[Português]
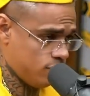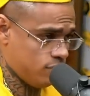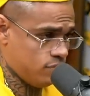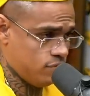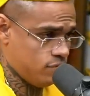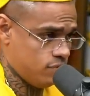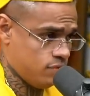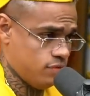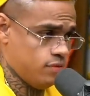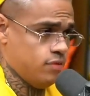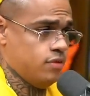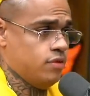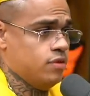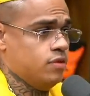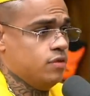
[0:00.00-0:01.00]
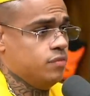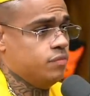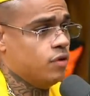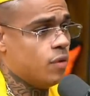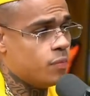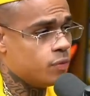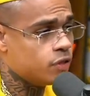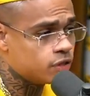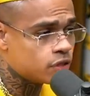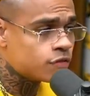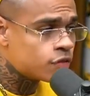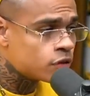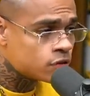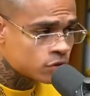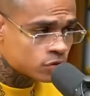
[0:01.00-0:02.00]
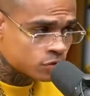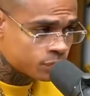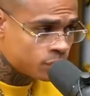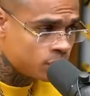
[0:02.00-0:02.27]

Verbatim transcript: Caralho. Pra polícia falando de outra